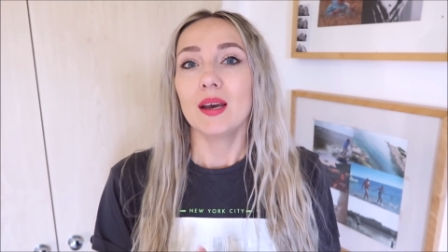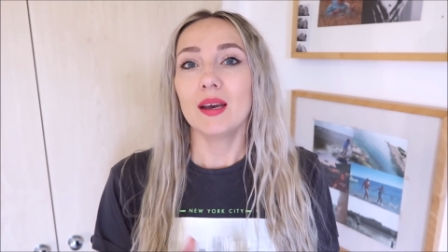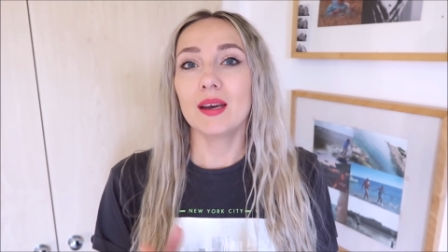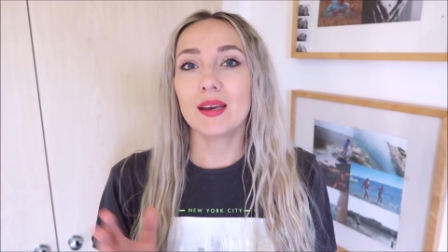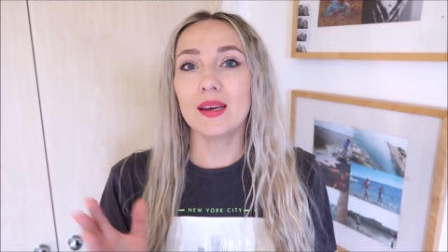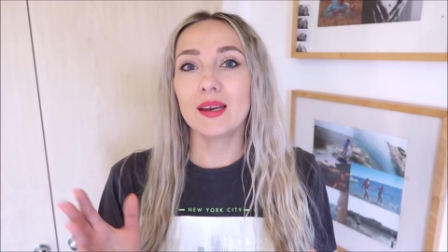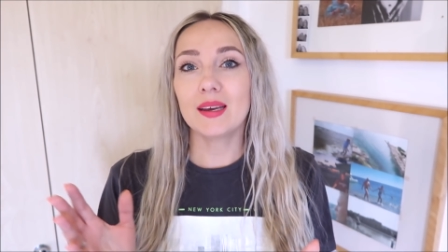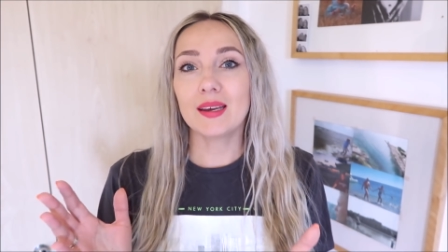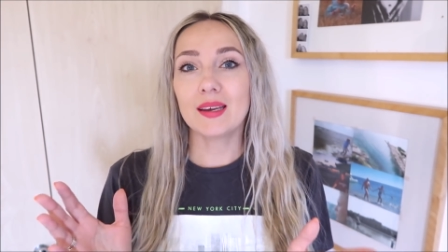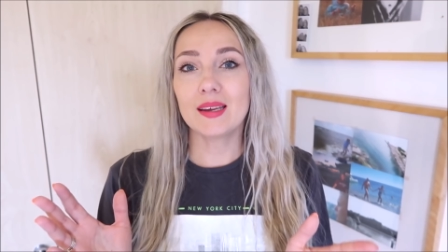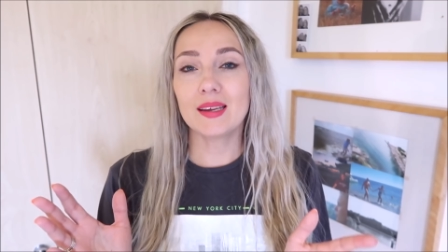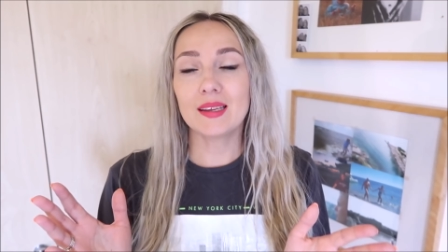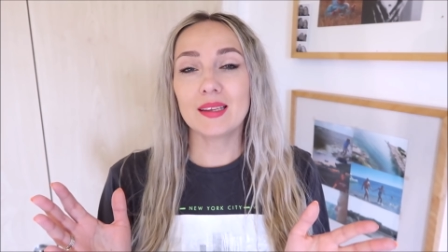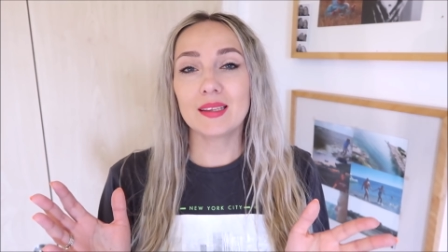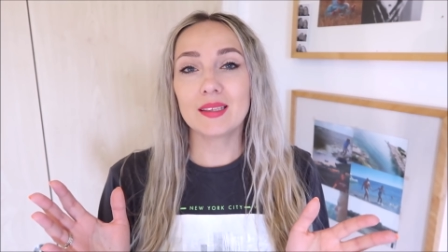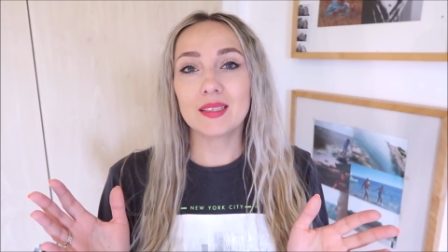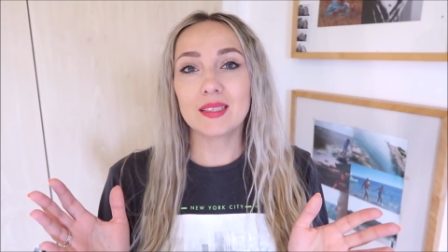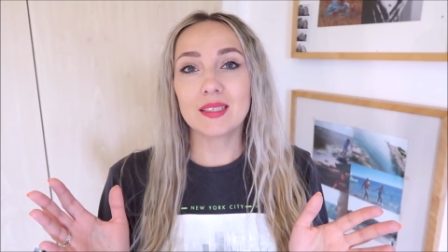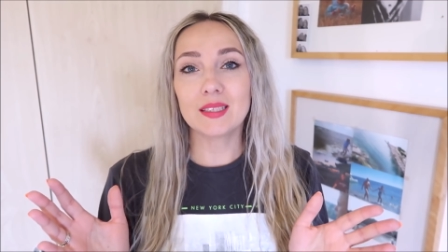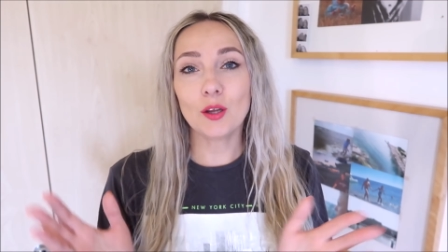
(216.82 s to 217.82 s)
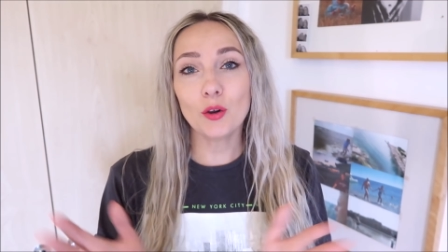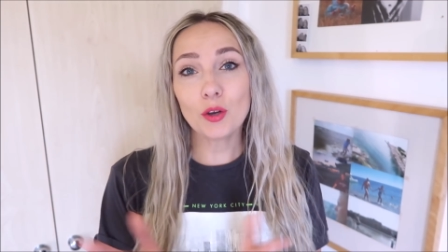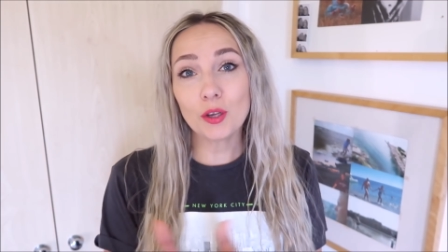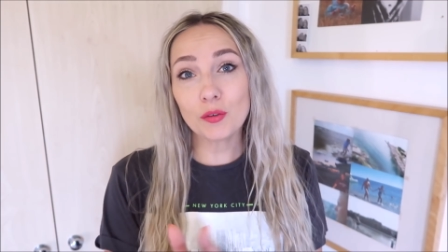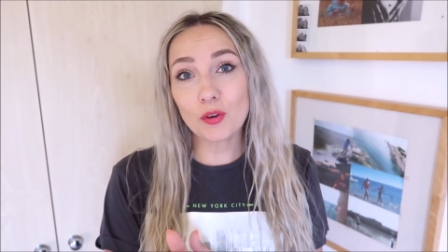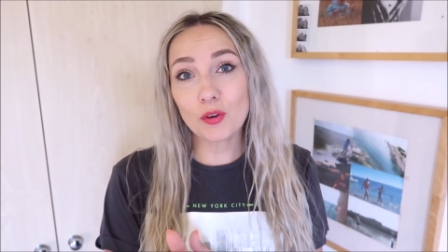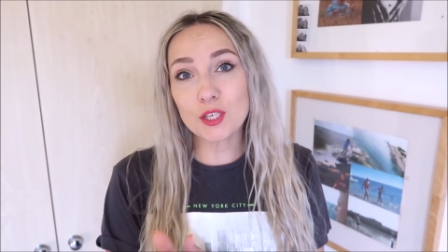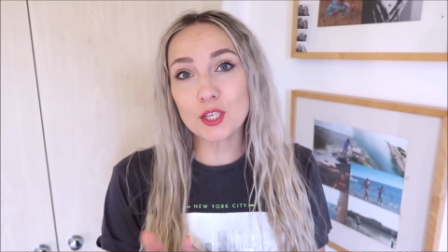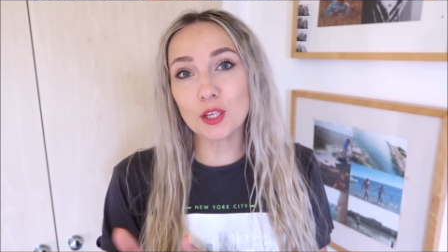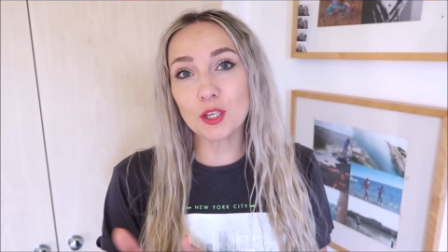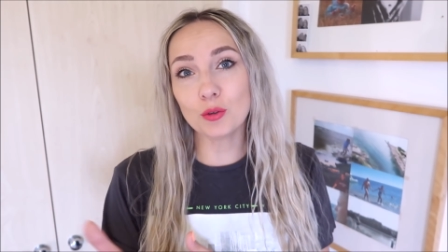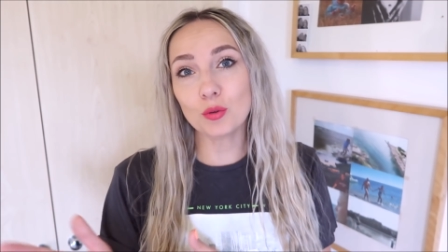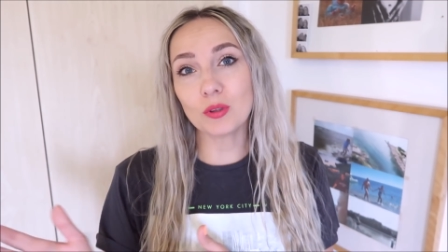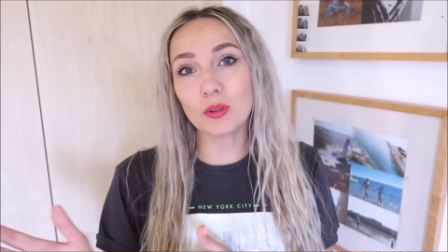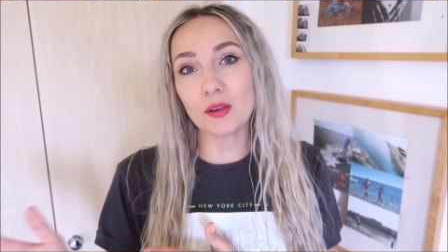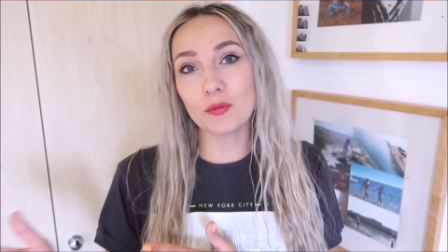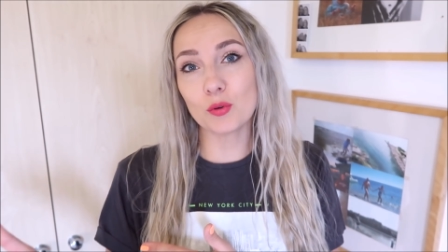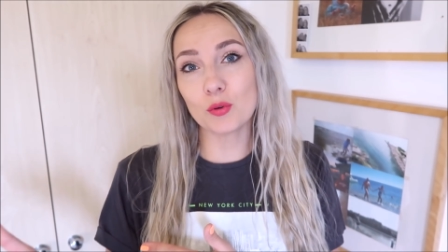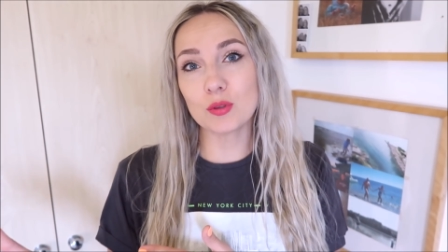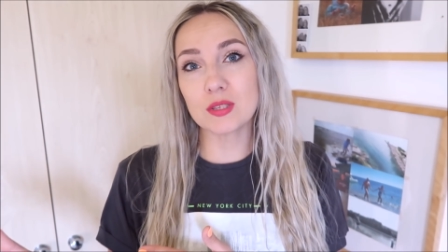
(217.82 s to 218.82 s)
E, no i właśnie
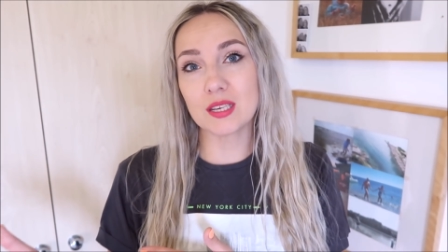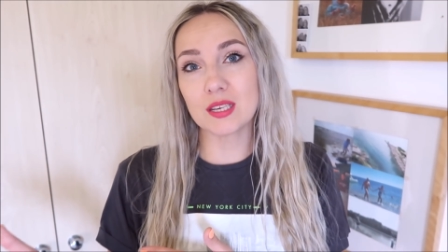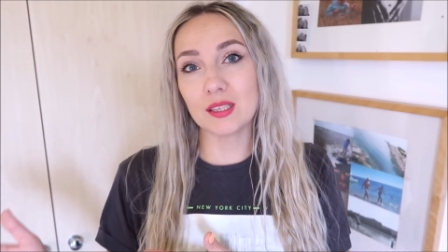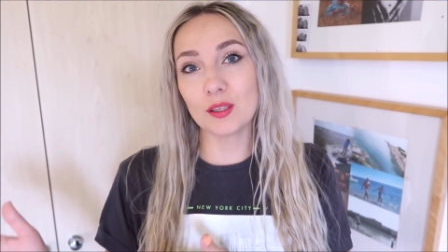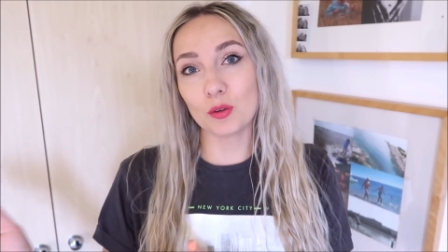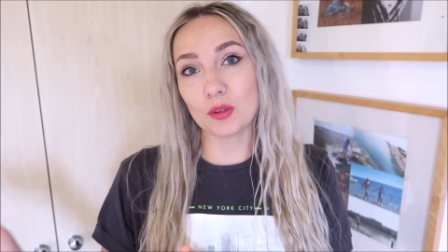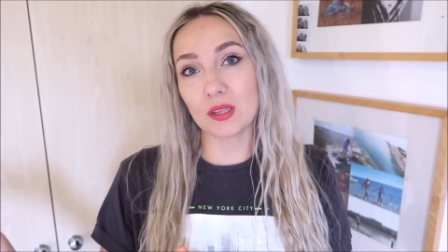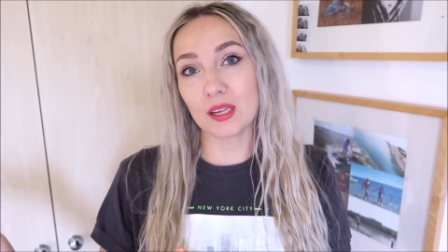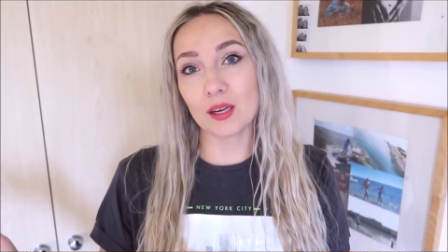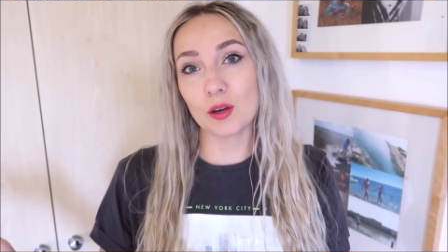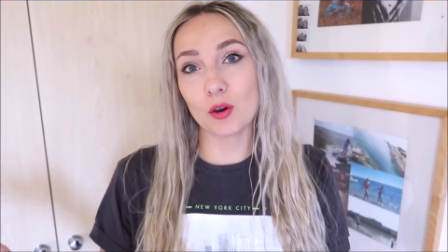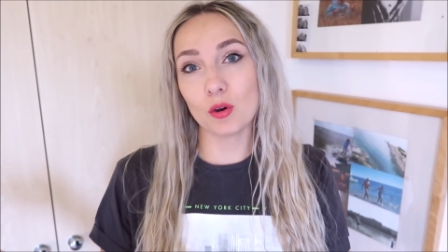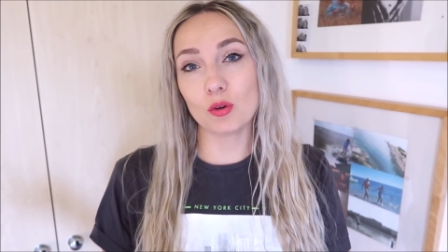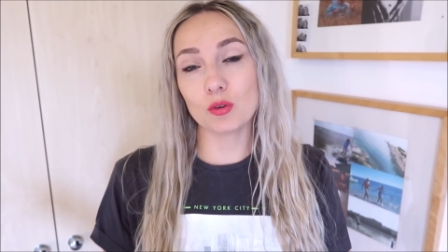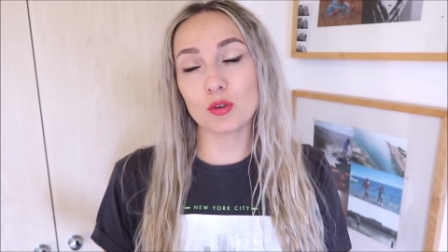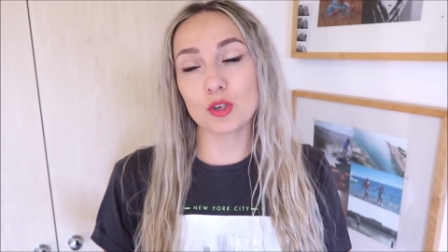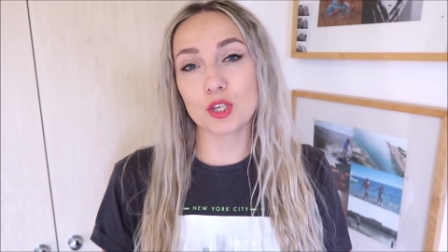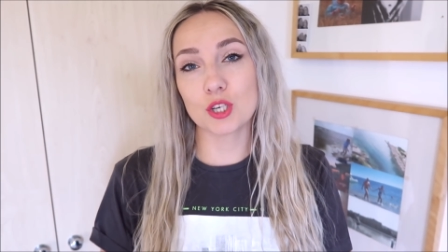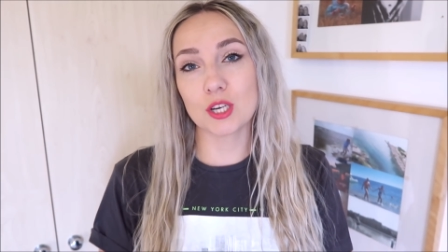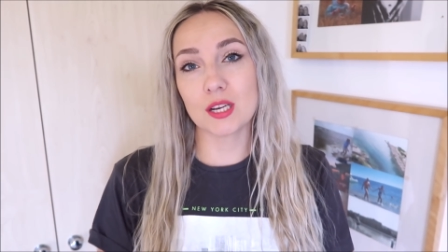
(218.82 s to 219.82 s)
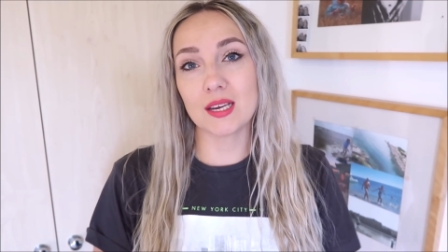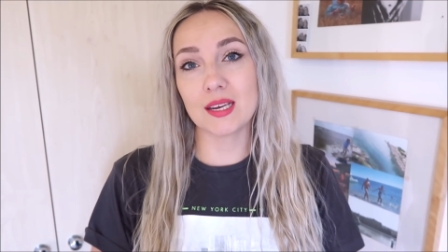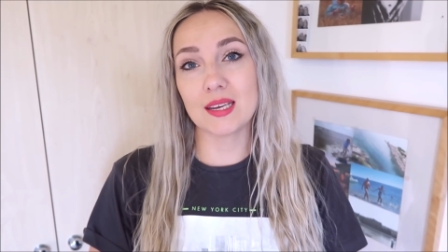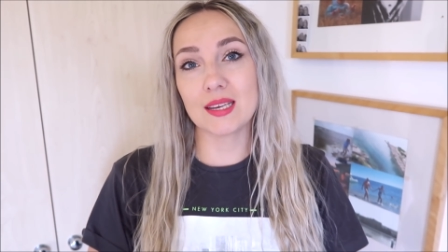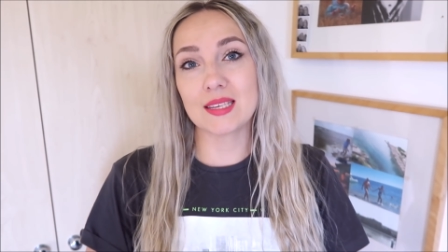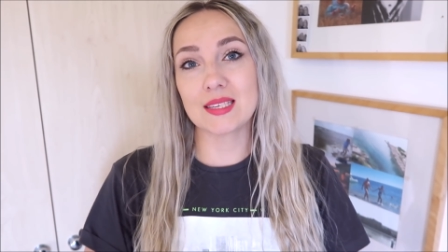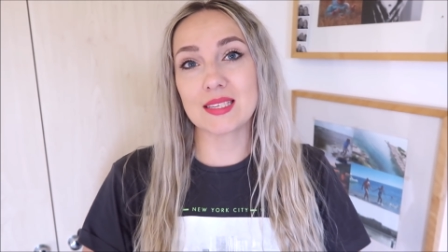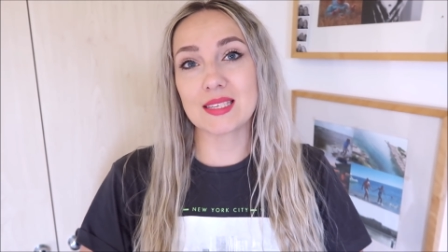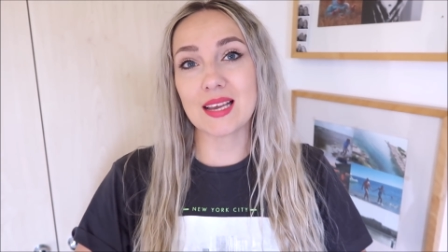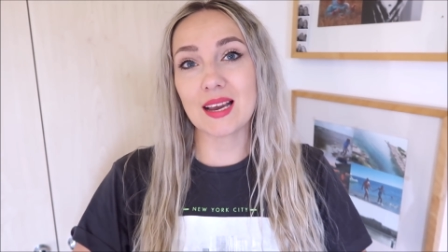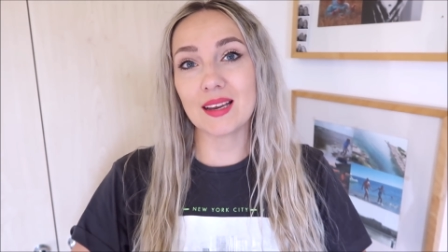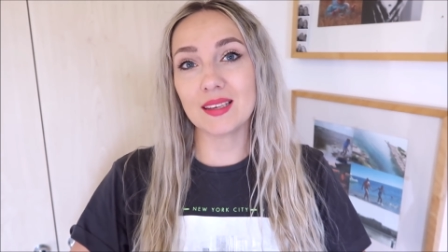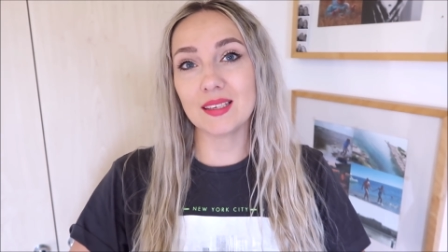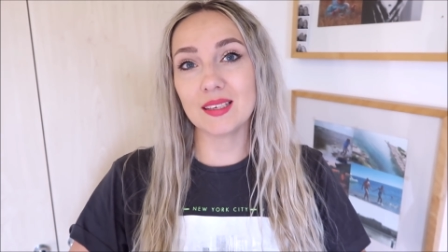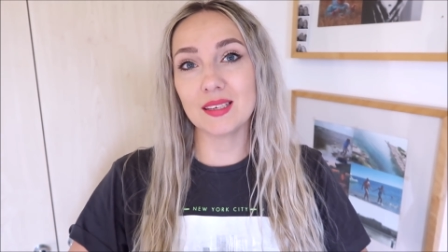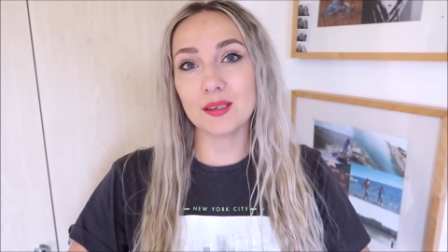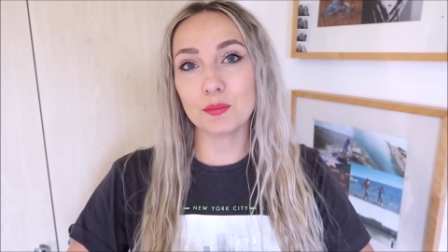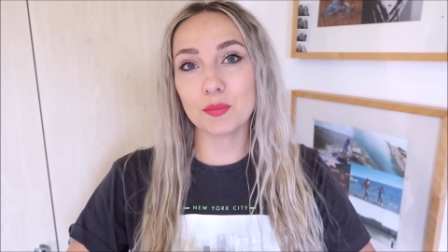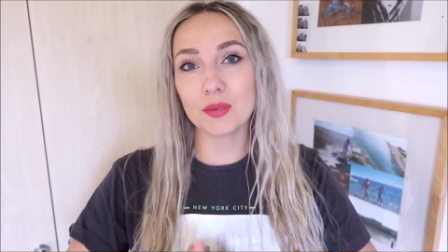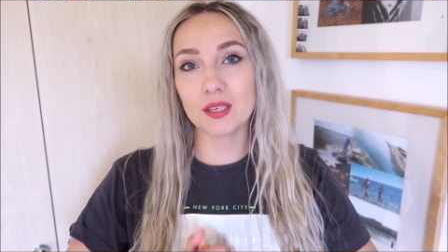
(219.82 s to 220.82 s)
tutaj wrócę do tego, że
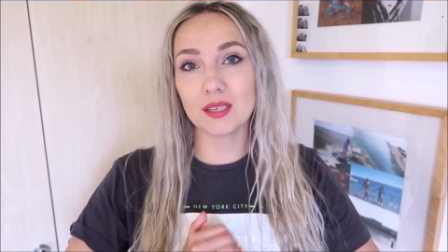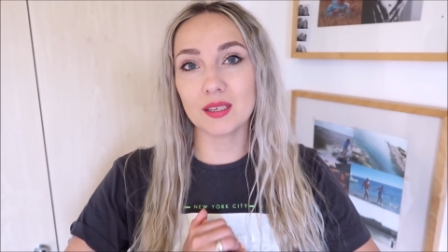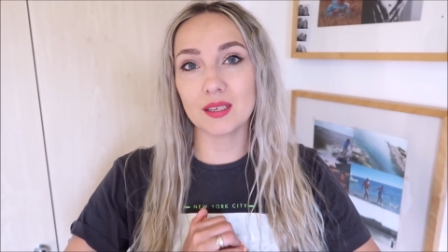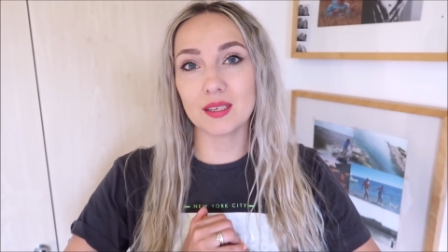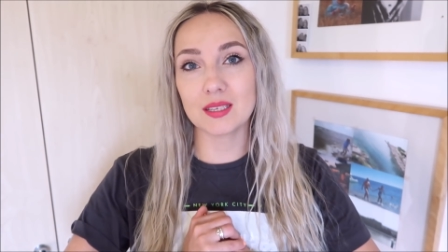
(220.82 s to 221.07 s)
zanim